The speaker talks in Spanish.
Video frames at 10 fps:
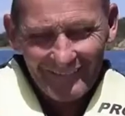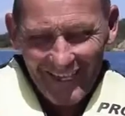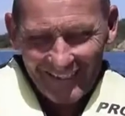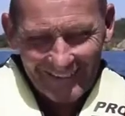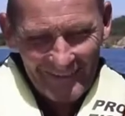
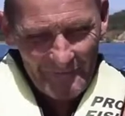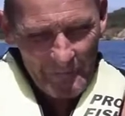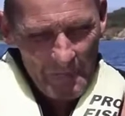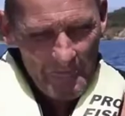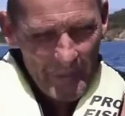viaje,
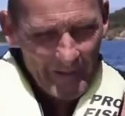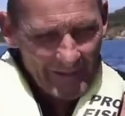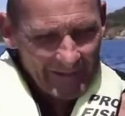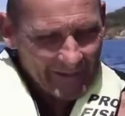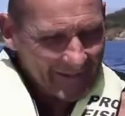
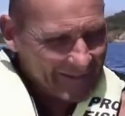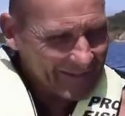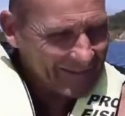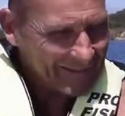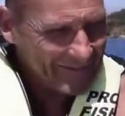amigo
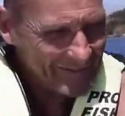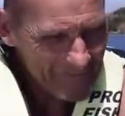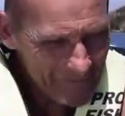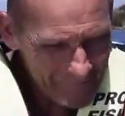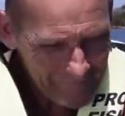de todos.